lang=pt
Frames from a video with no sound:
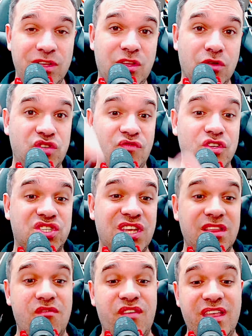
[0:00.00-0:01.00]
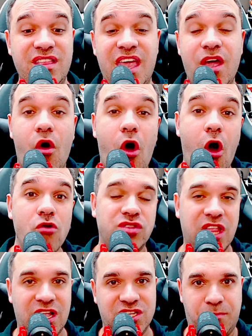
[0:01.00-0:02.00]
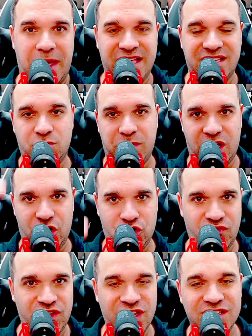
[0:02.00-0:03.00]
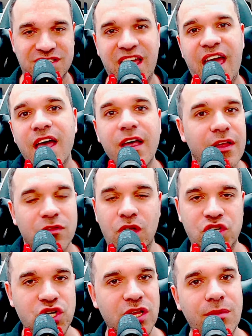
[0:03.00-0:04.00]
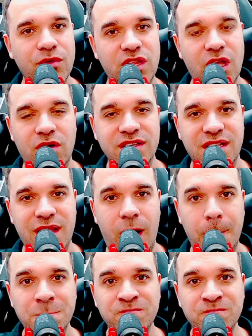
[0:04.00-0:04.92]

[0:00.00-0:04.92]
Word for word: Então, se você não vender outras peças para rejuvenescer, não adianta muita coisa, não.